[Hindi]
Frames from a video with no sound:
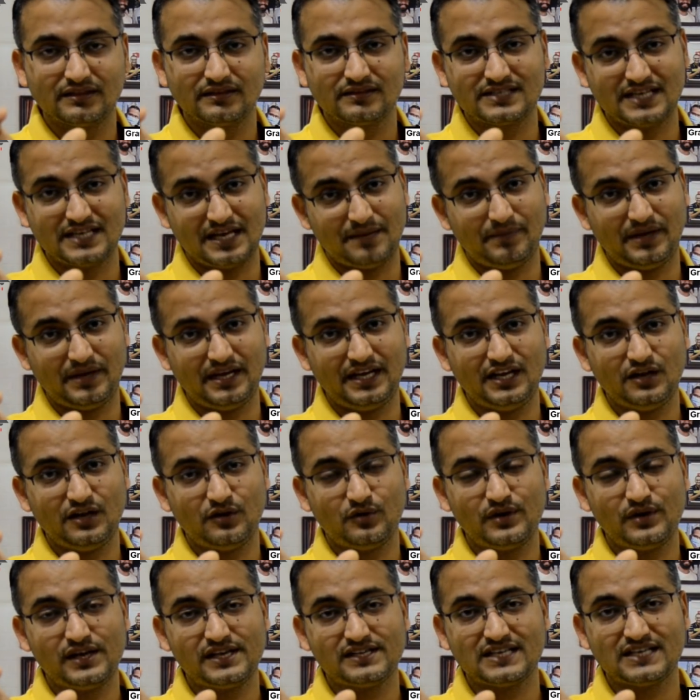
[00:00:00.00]
छः महीने
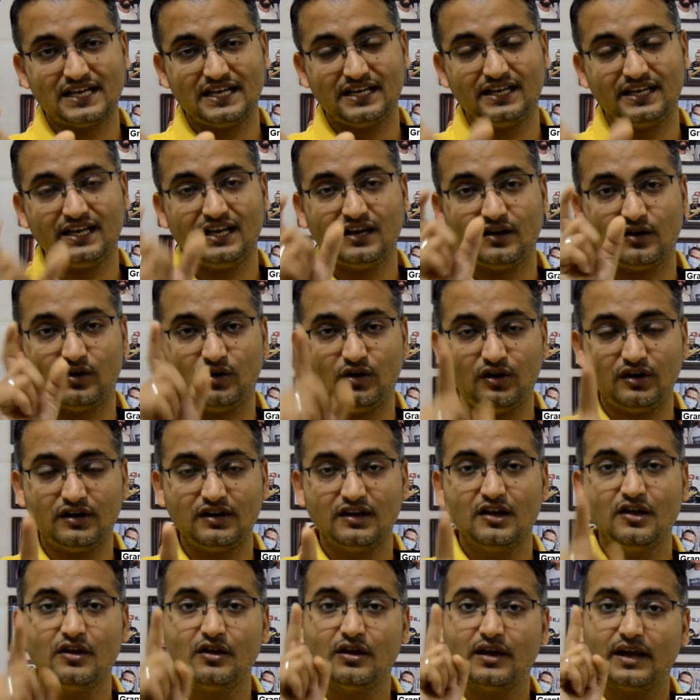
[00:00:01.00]
होने चाहिए और
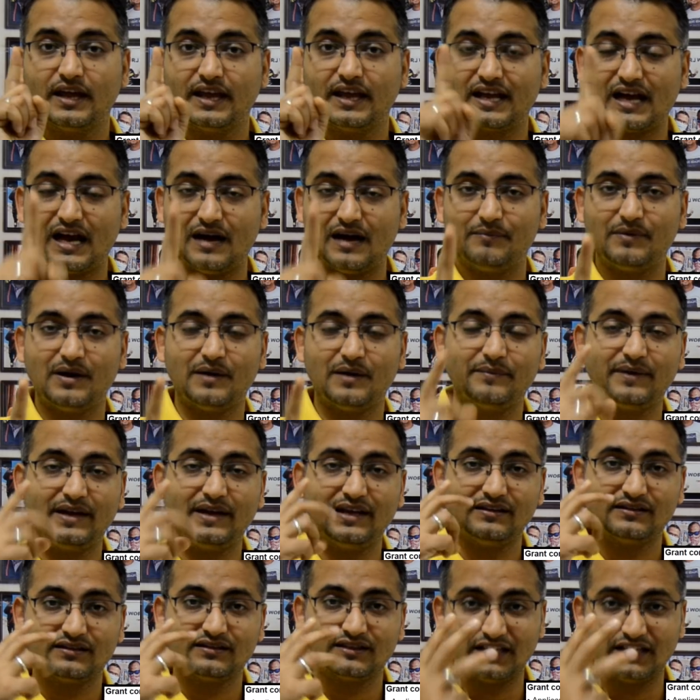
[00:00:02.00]
इकामा में